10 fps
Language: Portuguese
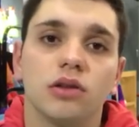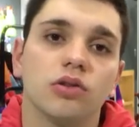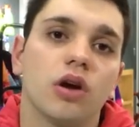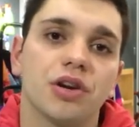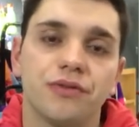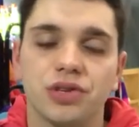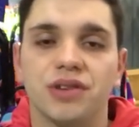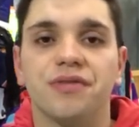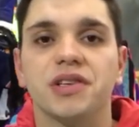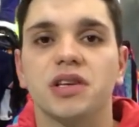Então na hora de
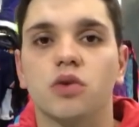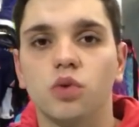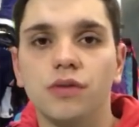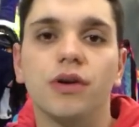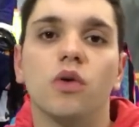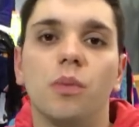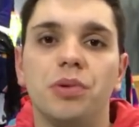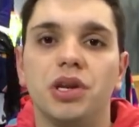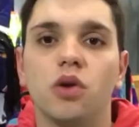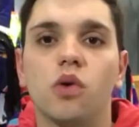você fazer curva, o
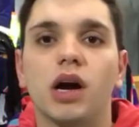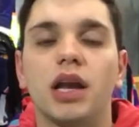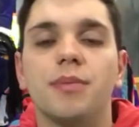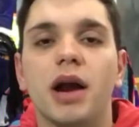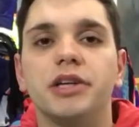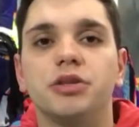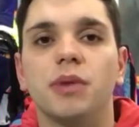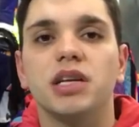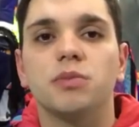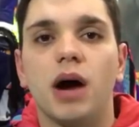pneu com a
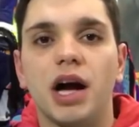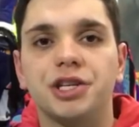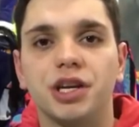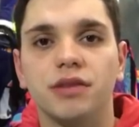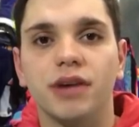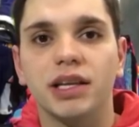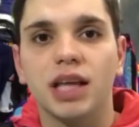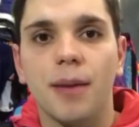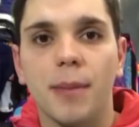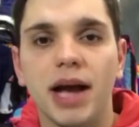calibragem mais baixa, ele vai
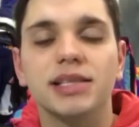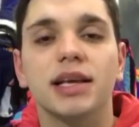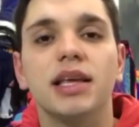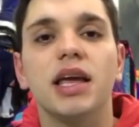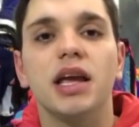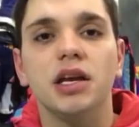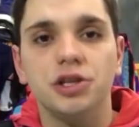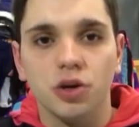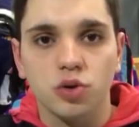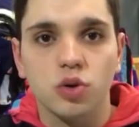estar tá mais
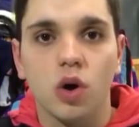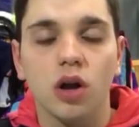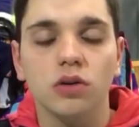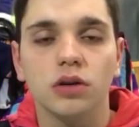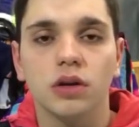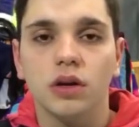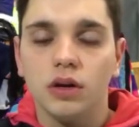aderente ao solo.